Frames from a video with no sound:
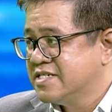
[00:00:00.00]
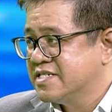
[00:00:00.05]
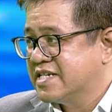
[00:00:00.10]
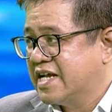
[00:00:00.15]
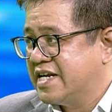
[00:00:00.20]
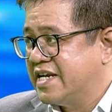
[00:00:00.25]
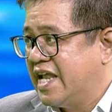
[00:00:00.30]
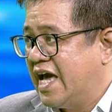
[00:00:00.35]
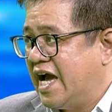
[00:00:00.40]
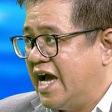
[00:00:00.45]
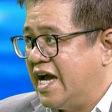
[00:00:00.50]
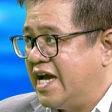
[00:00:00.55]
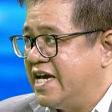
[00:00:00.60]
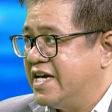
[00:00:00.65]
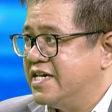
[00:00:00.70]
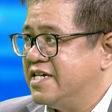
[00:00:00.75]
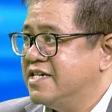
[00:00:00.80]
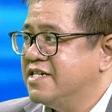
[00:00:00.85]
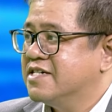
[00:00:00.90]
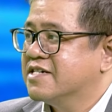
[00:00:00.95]
là
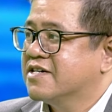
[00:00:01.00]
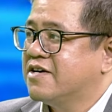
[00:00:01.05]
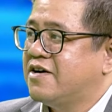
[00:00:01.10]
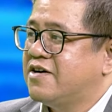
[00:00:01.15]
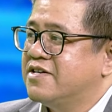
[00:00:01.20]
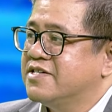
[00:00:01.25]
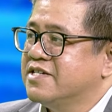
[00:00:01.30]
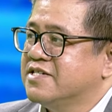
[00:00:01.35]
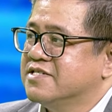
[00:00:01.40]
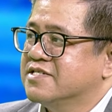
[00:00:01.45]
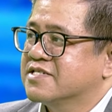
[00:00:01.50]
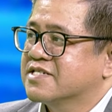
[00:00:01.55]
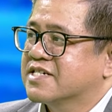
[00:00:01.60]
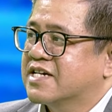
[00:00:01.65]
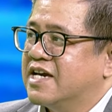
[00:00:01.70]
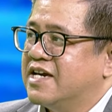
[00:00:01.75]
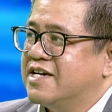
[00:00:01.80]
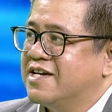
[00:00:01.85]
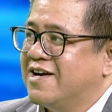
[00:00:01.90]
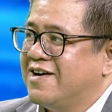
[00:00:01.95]
để có được
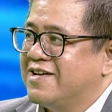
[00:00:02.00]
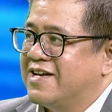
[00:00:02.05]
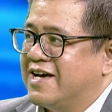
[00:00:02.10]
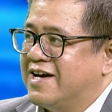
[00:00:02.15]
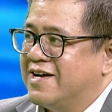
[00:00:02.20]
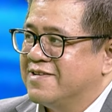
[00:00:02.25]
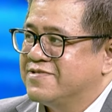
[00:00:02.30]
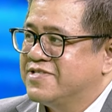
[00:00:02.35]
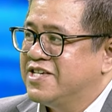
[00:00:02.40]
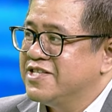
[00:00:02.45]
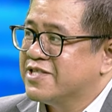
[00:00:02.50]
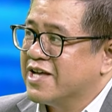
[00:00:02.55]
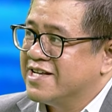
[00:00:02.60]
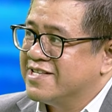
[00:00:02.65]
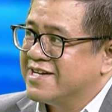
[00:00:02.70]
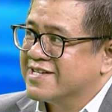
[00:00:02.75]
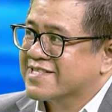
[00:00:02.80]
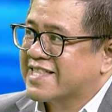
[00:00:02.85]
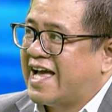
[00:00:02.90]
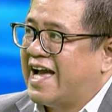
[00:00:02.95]
cái gọi là trí tuệ
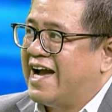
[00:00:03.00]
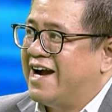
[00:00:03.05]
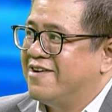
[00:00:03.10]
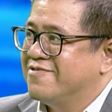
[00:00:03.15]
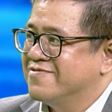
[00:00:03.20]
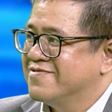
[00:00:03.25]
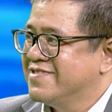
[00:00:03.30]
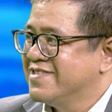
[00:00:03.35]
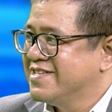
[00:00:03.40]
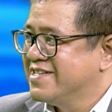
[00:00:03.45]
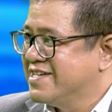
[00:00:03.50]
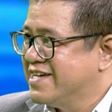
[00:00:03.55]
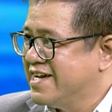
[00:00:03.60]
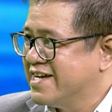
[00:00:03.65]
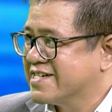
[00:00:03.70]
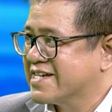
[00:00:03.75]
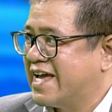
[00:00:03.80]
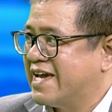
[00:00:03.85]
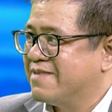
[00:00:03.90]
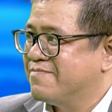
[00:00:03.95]
nhân tạo
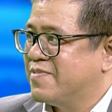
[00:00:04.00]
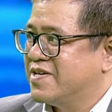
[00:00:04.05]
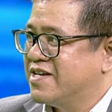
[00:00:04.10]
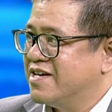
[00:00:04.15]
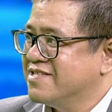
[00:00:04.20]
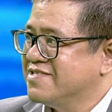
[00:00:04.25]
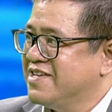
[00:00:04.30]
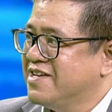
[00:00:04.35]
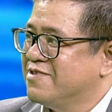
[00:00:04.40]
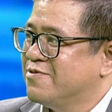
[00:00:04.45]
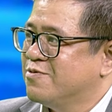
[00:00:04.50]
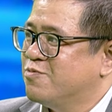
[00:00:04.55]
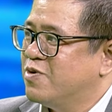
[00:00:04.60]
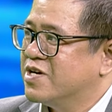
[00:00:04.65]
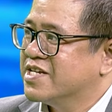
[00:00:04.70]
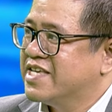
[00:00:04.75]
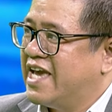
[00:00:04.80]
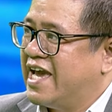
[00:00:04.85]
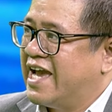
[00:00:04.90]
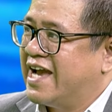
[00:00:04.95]
hiện nay mà rất nhiều quốc
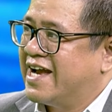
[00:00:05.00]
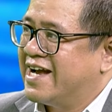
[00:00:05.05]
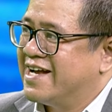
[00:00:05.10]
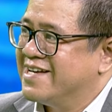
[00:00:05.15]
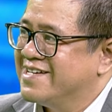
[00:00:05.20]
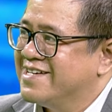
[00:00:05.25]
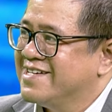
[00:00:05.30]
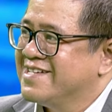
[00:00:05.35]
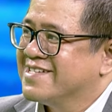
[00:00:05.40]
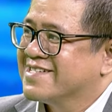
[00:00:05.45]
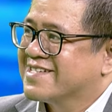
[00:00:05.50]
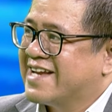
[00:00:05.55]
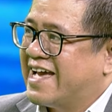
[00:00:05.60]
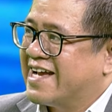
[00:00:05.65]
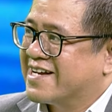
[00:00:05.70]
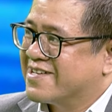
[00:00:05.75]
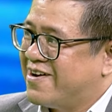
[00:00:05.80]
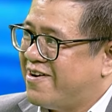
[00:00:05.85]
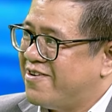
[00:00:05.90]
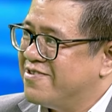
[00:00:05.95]
gia
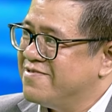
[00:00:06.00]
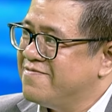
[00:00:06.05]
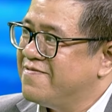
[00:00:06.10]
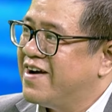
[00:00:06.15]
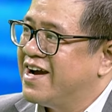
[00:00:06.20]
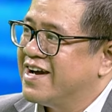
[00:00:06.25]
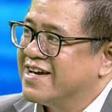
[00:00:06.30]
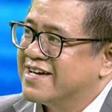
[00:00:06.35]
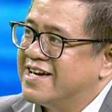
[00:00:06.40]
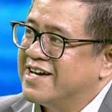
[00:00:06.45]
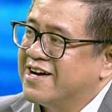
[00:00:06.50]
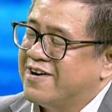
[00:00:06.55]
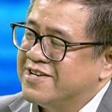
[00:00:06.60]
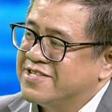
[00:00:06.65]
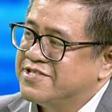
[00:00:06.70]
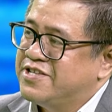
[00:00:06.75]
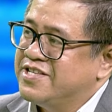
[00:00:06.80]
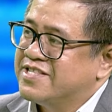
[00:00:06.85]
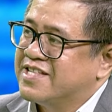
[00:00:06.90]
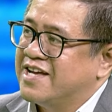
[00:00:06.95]
đang nói về cái gọi là
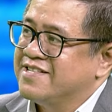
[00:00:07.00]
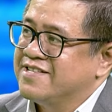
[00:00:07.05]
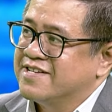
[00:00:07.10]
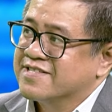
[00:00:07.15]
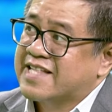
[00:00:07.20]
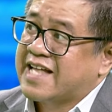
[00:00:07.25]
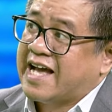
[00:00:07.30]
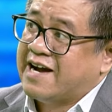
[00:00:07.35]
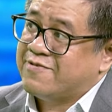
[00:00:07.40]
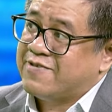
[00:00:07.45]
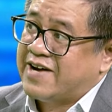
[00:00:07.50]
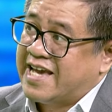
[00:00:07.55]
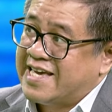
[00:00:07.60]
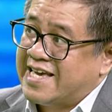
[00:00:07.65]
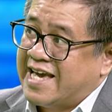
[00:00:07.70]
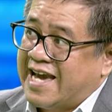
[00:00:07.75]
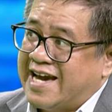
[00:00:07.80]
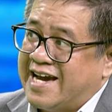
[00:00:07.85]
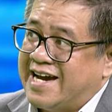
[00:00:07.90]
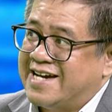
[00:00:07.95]
trí tuệ nhân tạo
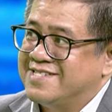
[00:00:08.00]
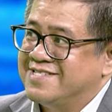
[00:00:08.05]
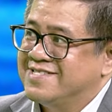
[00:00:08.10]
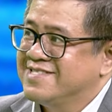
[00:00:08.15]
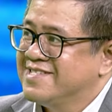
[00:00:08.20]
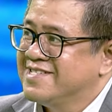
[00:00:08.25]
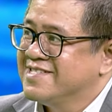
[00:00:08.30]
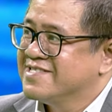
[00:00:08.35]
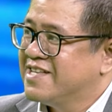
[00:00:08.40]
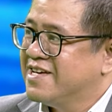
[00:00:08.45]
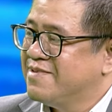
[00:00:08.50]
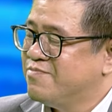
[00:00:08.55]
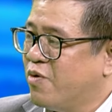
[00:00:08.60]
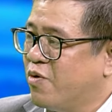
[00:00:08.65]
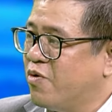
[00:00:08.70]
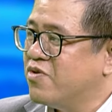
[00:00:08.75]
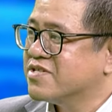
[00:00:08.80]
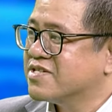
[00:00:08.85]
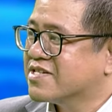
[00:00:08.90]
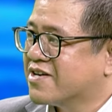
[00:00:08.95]
AI thì
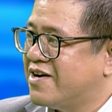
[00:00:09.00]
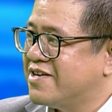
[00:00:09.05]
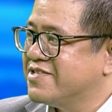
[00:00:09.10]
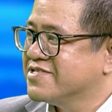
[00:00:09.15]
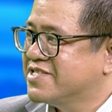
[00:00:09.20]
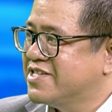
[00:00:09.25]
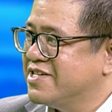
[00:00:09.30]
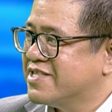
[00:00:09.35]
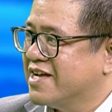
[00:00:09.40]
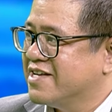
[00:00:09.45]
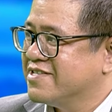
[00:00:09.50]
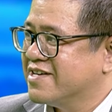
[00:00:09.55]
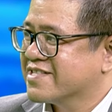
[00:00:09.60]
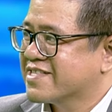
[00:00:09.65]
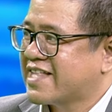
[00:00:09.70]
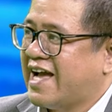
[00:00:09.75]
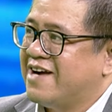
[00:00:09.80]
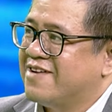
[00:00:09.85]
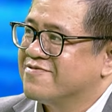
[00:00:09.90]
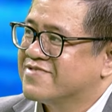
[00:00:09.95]
muốn có được trí tuệ nhân
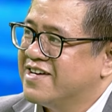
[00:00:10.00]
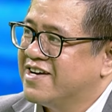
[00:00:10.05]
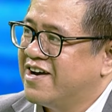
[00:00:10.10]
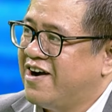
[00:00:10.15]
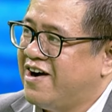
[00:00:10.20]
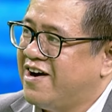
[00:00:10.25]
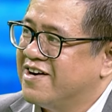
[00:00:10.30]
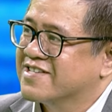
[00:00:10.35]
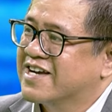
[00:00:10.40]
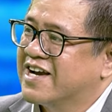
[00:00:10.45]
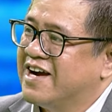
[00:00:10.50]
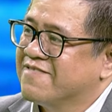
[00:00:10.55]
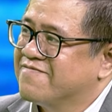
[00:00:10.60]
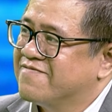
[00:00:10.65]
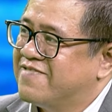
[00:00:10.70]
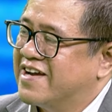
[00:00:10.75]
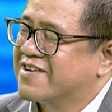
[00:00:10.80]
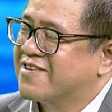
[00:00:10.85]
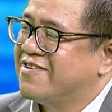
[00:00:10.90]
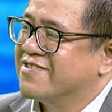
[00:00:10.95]
tạo thì họ cần
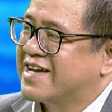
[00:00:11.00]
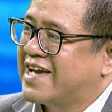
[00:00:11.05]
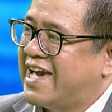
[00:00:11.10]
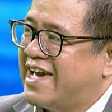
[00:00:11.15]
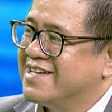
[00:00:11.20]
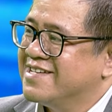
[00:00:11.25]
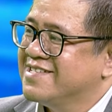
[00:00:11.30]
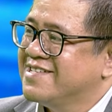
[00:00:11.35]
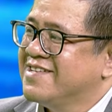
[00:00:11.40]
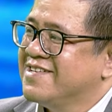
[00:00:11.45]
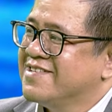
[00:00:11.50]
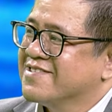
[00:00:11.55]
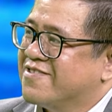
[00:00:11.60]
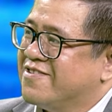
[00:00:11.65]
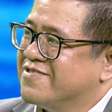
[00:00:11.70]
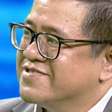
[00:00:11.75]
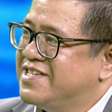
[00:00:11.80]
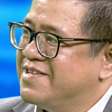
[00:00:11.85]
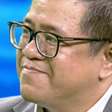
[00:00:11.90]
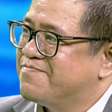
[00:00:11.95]
phải có các
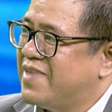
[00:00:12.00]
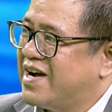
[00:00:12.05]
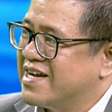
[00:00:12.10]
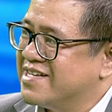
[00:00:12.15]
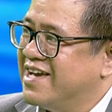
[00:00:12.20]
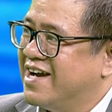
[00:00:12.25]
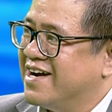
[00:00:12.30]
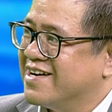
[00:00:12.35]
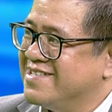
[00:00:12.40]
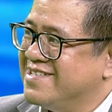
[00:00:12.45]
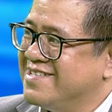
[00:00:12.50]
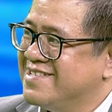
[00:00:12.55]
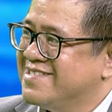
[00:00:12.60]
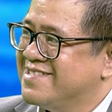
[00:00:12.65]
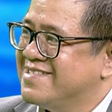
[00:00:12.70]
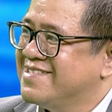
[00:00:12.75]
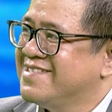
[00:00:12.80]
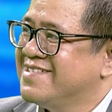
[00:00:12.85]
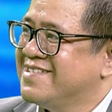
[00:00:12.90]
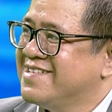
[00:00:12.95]
con chip bán dẫn
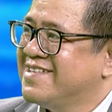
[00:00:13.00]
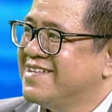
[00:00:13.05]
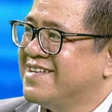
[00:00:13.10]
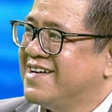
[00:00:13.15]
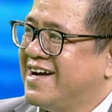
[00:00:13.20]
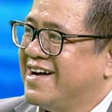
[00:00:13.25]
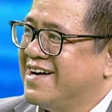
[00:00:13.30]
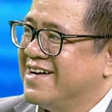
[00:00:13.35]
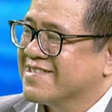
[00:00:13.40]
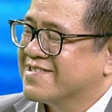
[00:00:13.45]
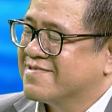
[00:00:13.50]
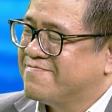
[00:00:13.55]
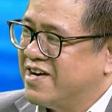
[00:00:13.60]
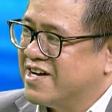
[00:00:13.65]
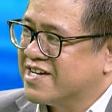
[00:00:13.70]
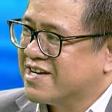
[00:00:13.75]
à, với